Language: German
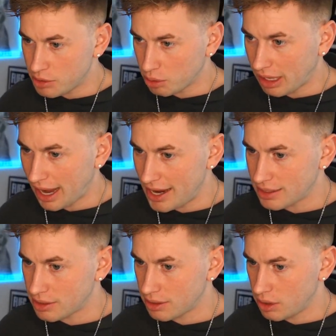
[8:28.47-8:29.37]
so einen
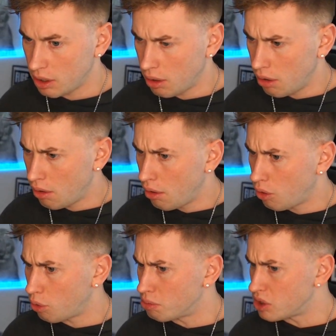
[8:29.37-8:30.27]
Kreis
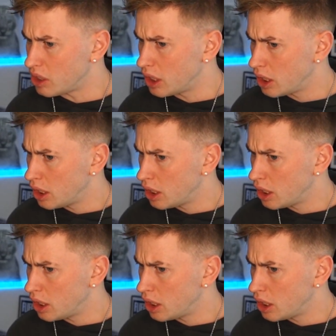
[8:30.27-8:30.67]
um sie.